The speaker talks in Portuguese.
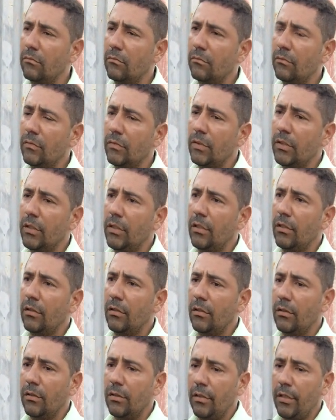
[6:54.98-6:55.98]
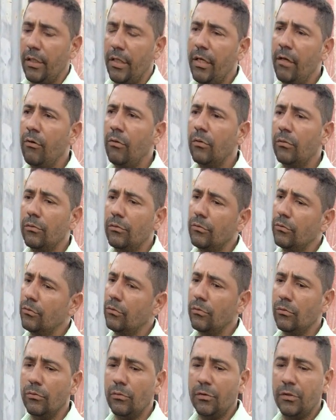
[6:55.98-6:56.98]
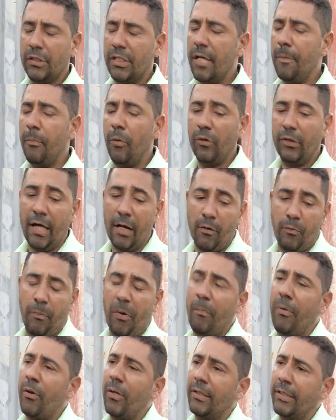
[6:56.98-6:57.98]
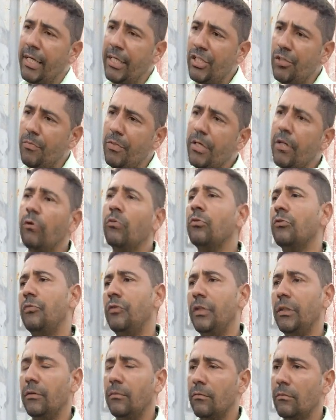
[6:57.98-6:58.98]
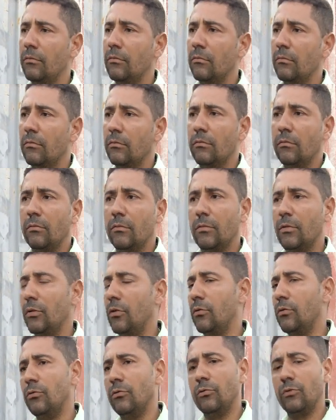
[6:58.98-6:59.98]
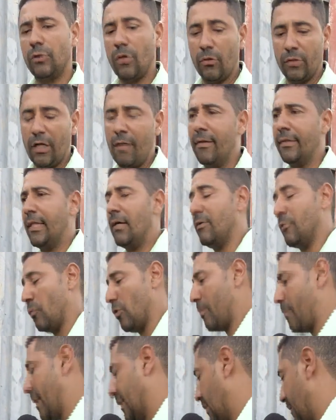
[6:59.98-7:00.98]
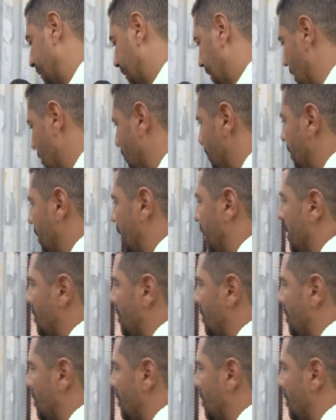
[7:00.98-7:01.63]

você em algum momento? Eu, hum, se apontar, parou atrás de mim, eu não vi. Uhum. então eu tava, o rapaz estava atrás de mim